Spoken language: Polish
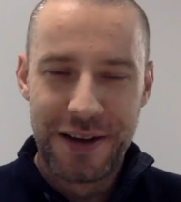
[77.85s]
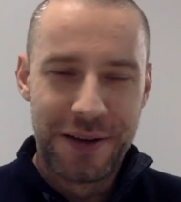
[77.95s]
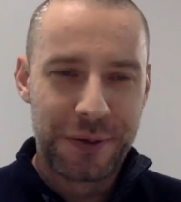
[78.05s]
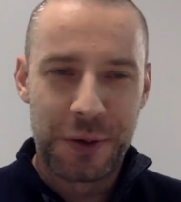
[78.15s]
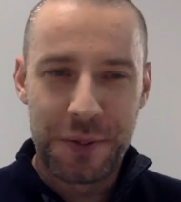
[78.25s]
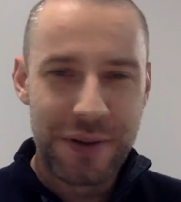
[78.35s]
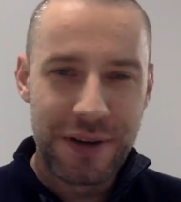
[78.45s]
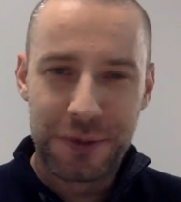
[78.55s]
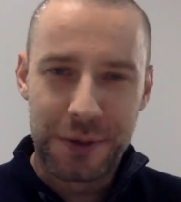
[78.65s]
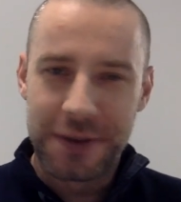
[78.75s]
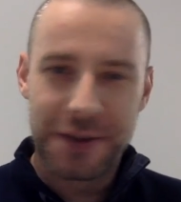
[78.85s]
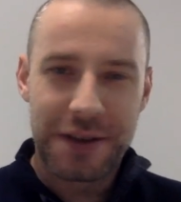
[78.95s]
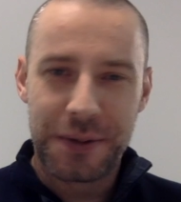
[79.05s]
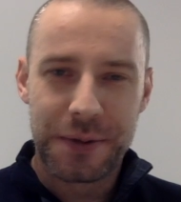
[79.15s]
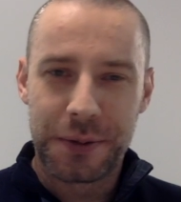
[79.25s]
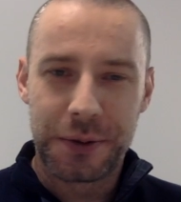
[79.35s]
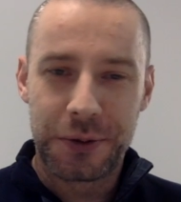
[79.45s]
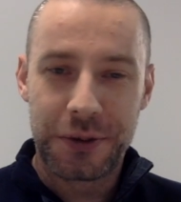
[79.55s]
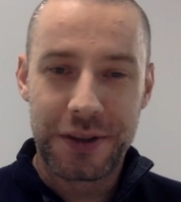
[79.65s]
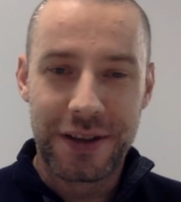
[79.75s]
w których byli, w których zostało
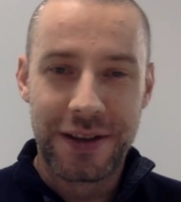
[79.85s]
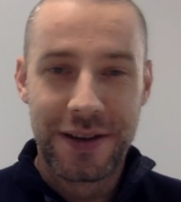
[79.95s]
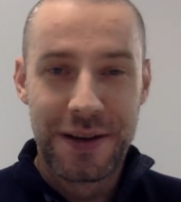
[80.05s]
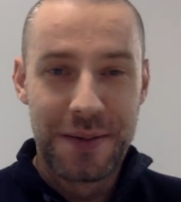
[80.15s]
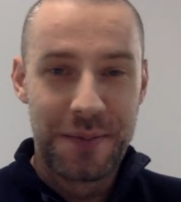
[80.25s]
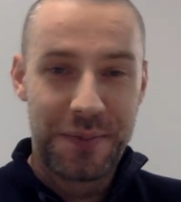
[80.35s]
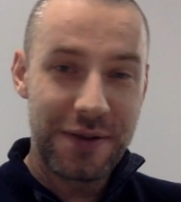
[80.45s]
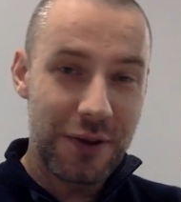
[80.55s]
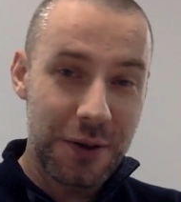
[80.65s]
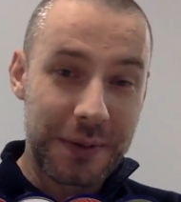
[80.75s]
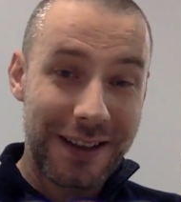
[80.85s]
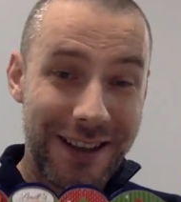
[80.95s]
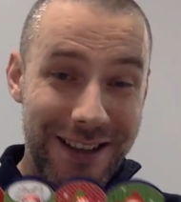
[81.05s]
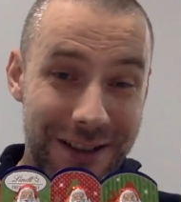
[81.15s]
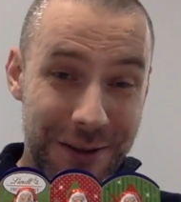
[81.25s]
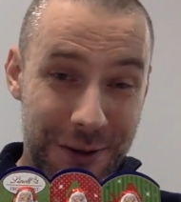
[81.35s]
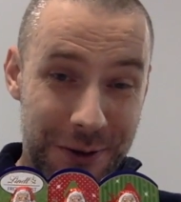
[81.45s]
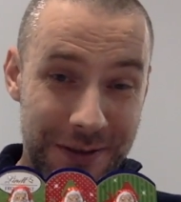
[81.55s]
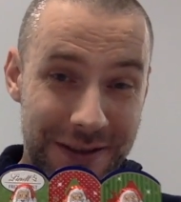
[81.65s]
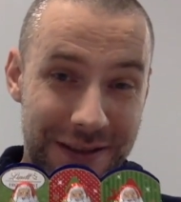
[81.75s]
słodkości, przywożą takich
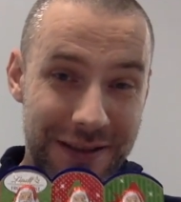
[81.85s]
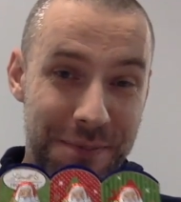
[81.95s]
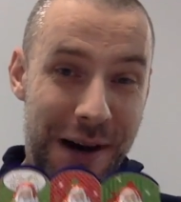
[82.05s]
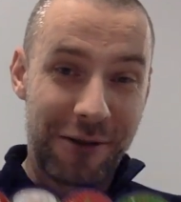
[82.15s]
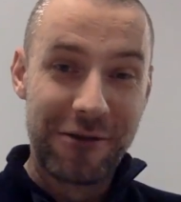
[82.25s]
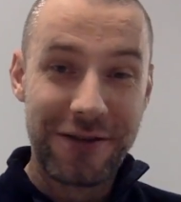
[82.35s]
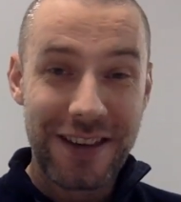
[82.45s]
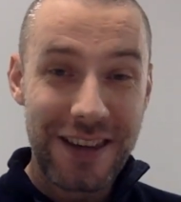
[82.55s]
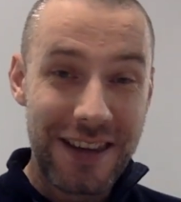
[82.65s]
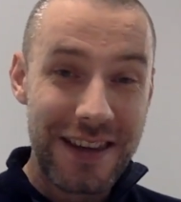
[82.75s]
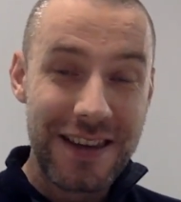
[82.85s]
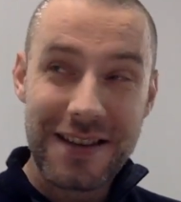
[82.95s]
oto panów i